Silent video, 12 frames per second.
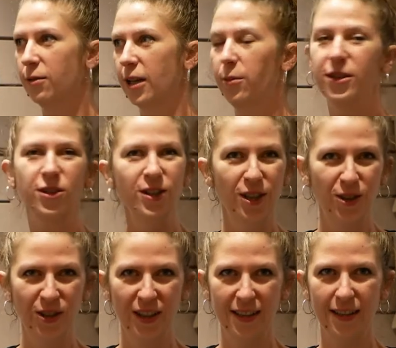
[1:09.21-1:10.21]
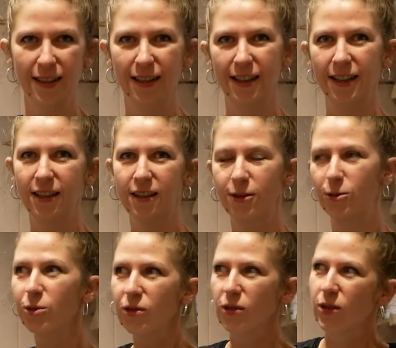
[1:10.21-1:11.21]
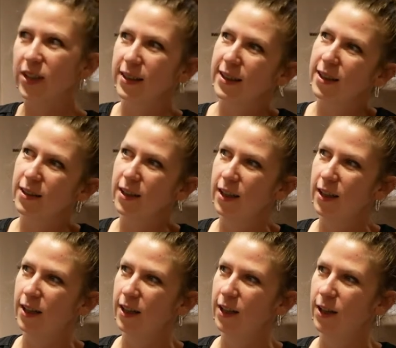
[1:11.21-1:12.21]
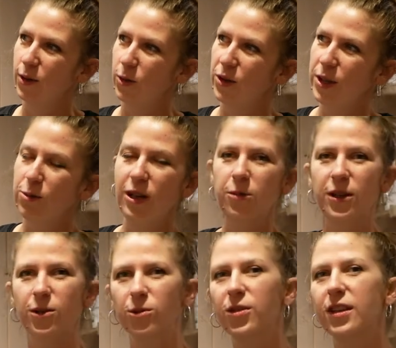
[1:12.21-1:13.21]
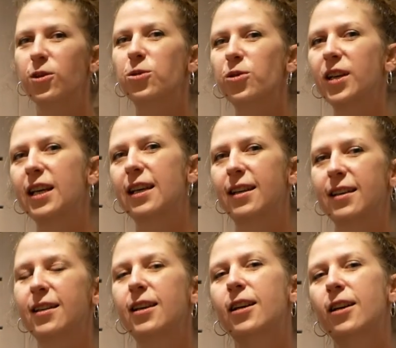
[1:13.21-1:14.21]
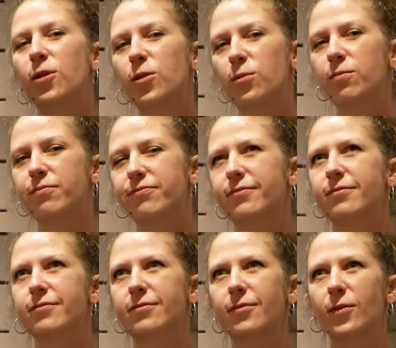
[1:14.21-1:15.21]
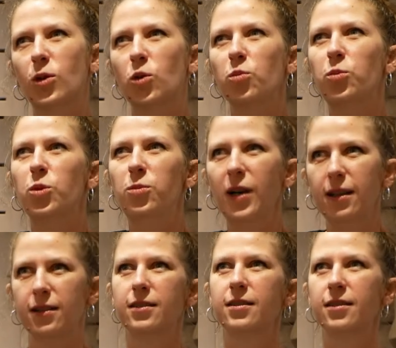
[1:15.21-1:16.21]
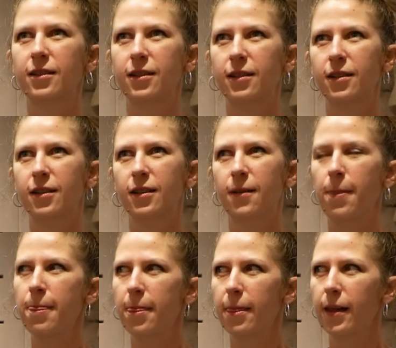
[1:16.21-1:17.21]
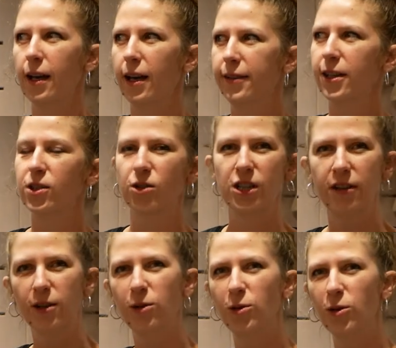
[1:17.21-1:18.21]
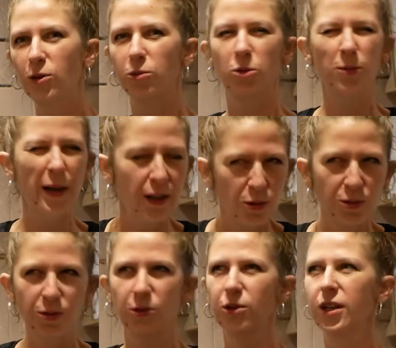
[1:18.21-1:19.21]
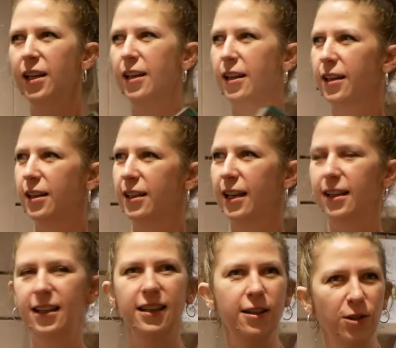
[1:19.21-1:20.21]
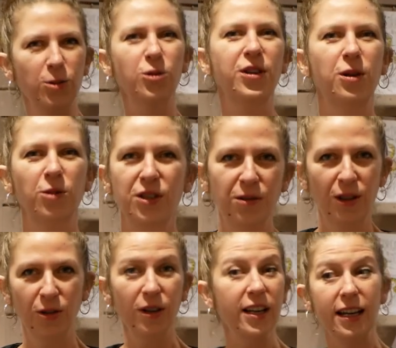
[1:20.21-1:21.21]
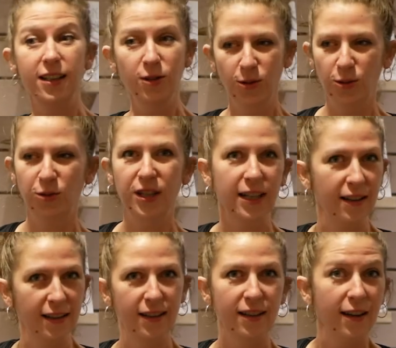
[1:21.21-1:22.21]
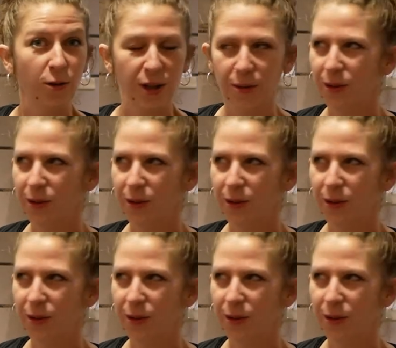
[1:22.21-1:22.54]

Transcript: À personne qu'il connaissait. Et donc, ce serait ça. Le début de la passion, c'est rencontrer quelqu'un qu'on ne peut pas interchanger avec une autre, qu'on ne peut pas confondre. Quelqu'un qui est vraiment totalement différent et à qui tu trouves des qualités incroyables.